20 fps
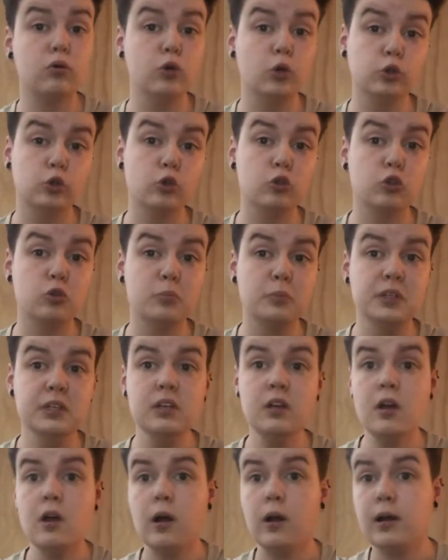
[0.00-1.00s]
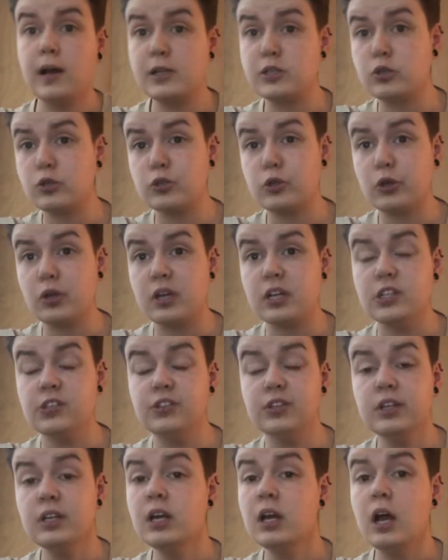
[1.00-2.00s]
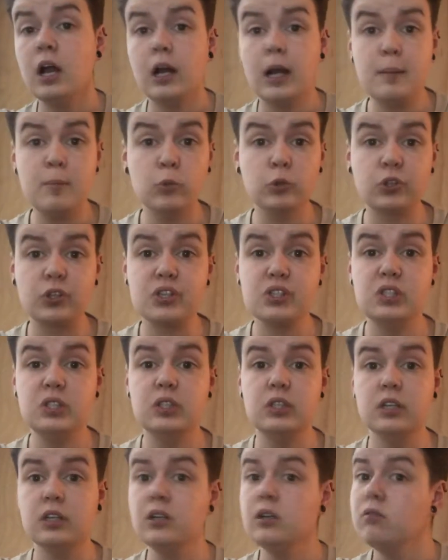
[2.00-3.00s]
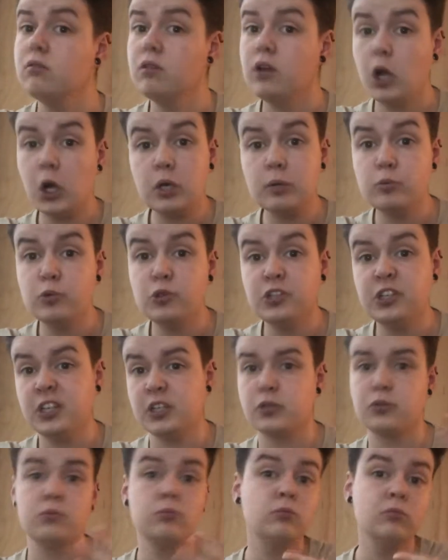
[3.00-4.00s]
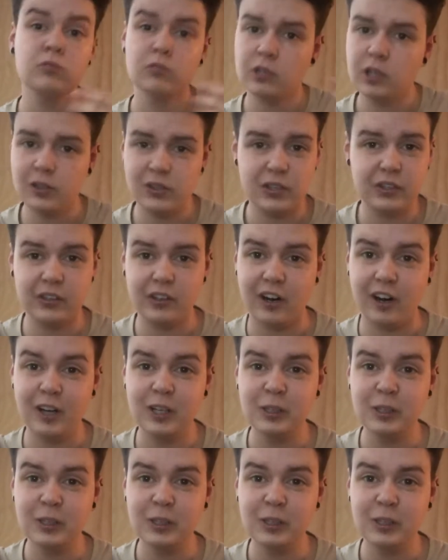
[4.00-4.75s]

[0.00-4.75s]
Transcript: l'autonomie, la sensorialité, la motricité, la communication, etc.